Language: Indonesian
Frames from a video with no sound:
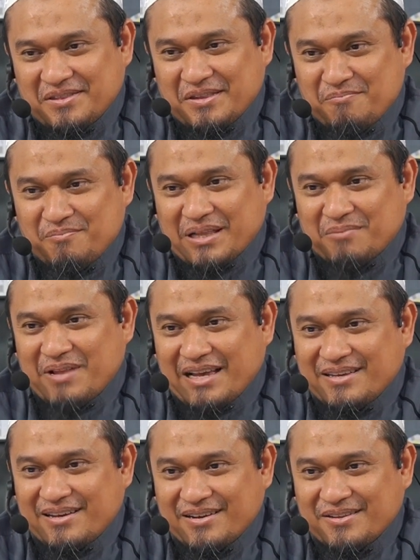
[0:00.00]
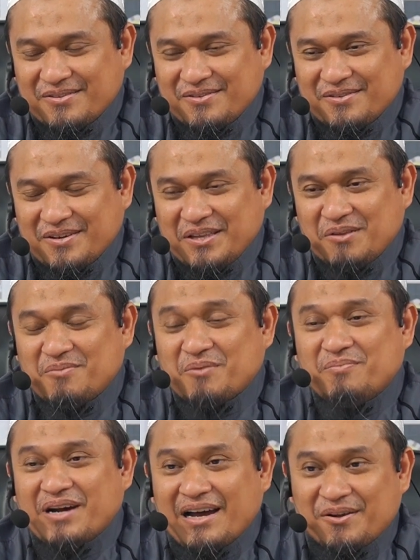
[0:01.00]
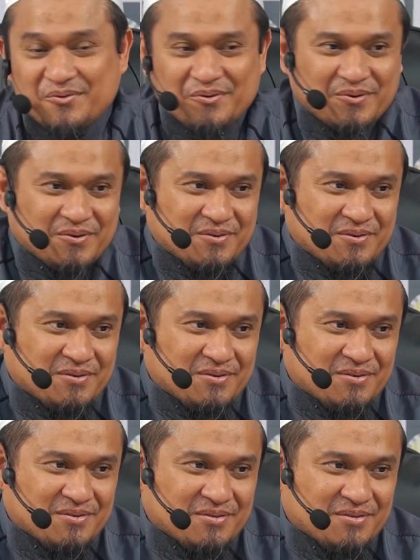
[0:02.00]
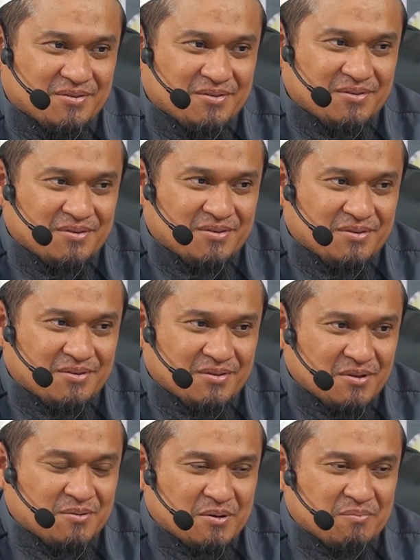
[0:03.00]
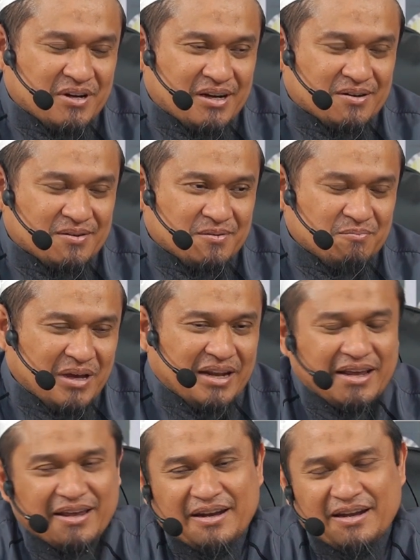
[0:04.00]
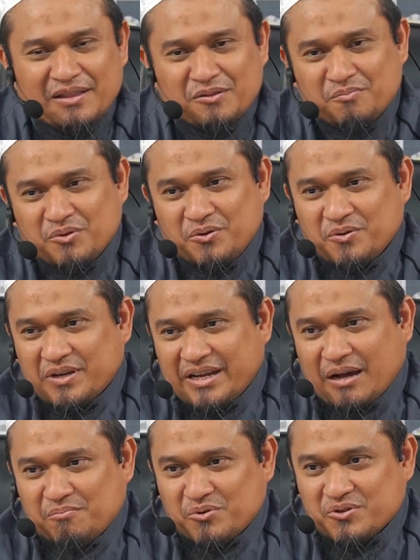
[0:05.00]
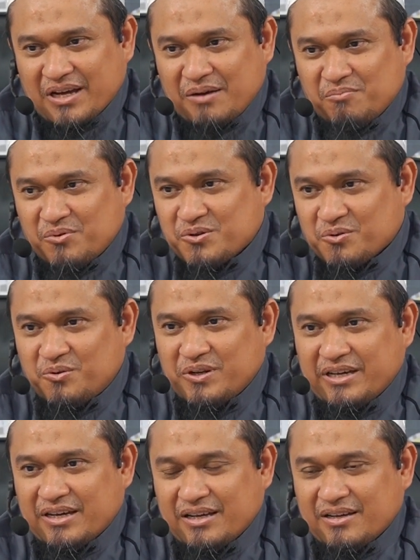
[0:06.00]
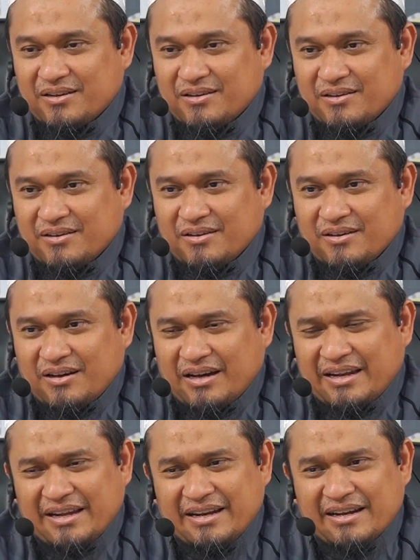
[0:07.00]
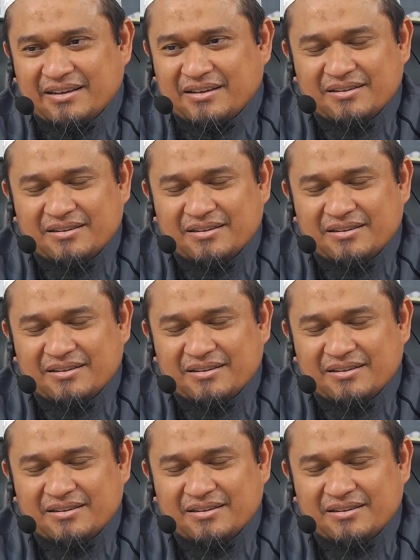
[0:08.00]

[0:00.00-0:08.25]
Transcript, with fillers: tempat belajar itu itu berpengaruh. Itu berpengaruh. Beda ya dengan duduk di kampus-kampus kuliah Anak